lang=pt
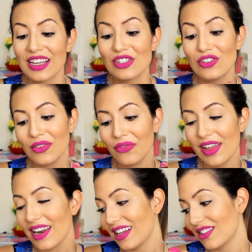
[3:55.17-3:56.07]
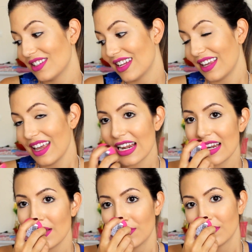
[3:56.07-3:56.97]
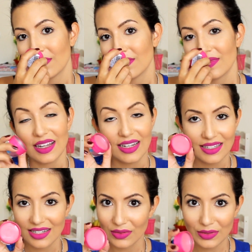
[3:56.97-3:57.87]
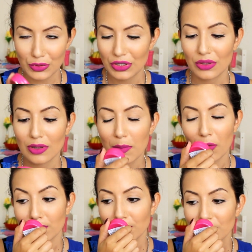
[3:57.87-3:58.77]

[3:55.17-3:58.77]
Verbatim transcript: Diferente daquele ali, esse não tem um cheiro tão bom.